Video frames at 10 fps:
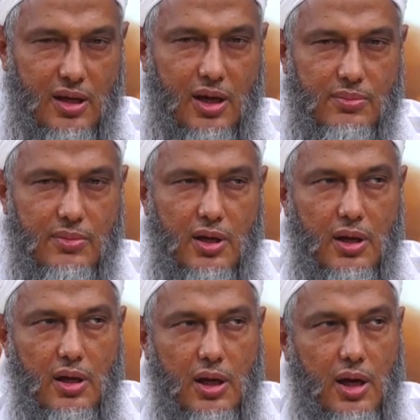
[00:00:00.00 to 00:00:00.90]

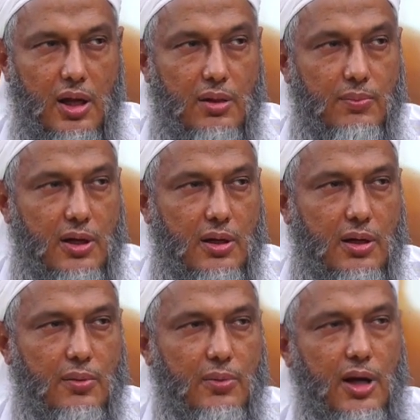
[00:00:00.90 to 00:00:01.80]
والليبيين نعم هذا من
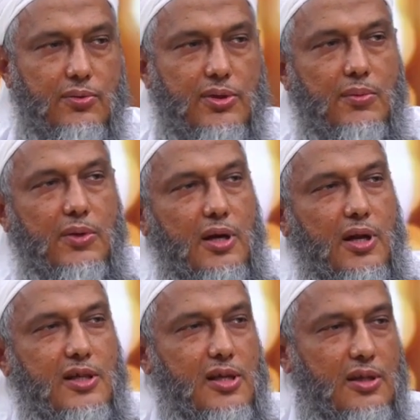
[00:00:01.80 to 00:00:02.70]
حفتر مثلا
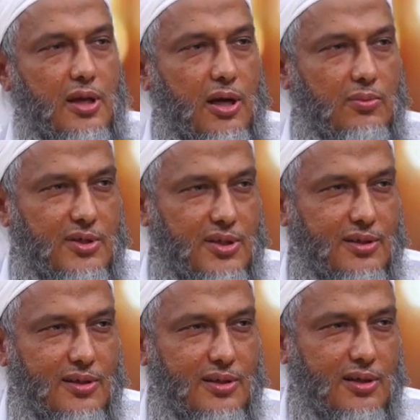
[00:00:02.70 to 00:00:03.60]
غزا طرابلس
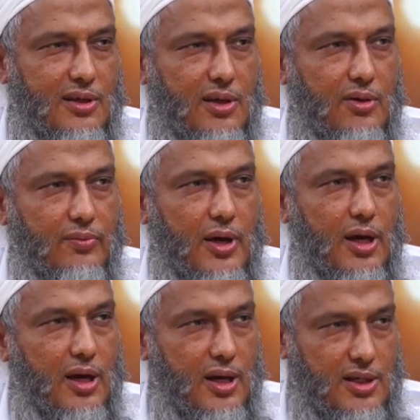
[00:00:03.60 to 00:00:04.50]

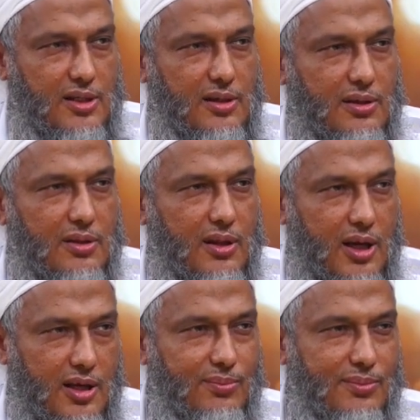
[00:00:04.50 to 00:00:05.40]
فهذا غازي
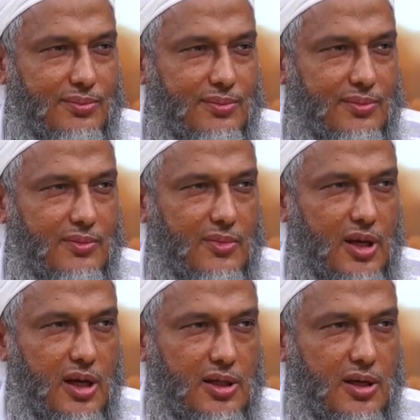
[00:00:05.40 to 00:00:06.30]
ظالم
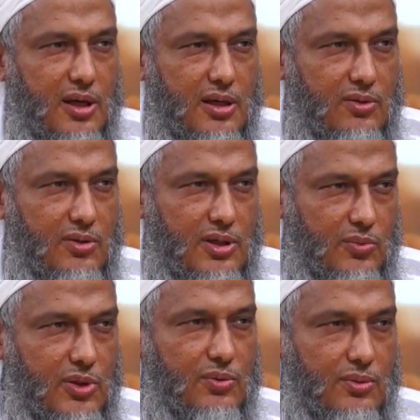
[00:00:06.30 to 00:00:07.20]
لا شك أنه
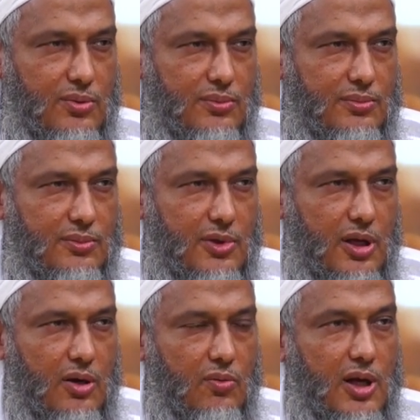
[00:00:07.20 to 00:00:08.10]
يجب دفعه
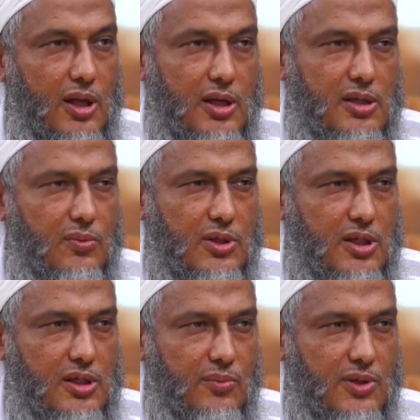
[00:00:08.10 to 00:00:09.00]
وهذا ليس
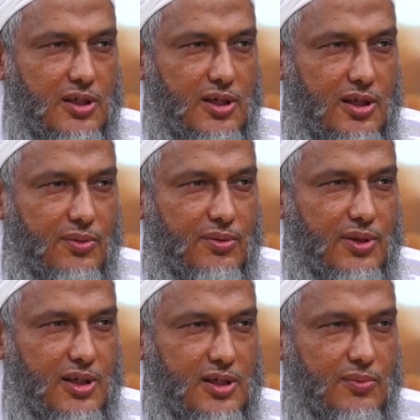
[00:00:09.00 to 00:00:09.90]
مختصا بالجيش الليبي
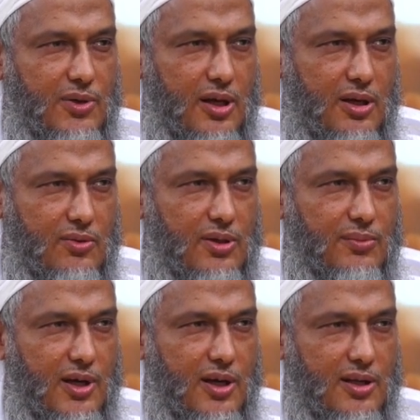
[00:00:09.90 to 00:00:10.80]
بل يجب على كل
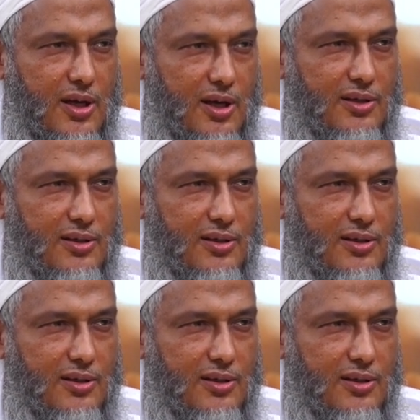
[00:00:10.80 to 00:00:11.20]
من قدر